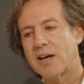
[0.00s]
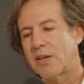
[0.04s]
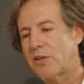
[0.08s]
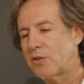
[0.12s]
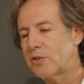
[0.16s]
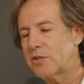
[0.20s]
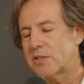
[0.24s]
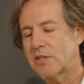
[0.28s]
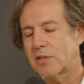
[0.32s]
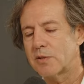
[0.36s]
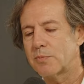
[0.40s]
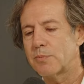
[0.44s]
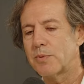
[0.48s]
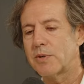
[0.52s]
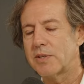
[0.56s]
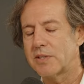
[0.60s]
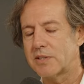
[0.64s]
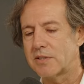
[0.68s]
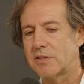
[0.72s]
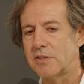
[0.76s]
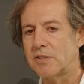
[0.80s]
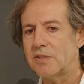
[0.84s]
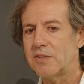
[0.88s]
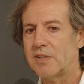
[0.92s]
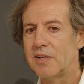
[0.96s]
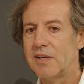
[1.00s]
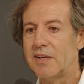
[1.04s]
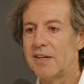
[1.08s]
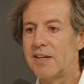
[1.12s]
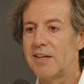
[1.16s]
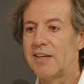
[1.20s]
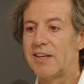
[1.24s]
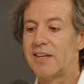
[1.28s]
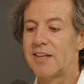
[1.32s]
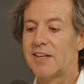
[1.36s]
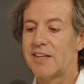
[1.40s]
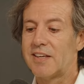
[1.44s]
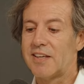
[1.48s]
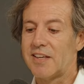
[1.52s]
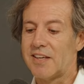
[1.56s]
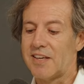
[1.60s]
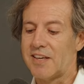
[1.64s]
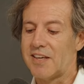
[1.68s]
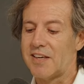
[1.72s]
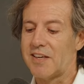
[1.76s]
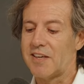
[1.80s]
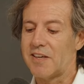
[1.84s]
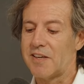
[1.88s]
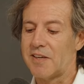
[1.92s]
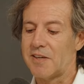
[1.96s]
años después, ¿no?
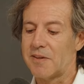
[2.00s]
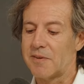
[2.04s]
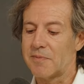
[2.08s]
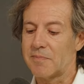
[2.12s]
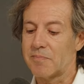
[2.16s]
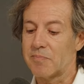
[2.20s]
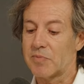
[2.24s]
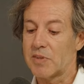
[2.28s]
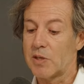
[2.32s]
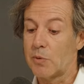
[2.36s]
Y,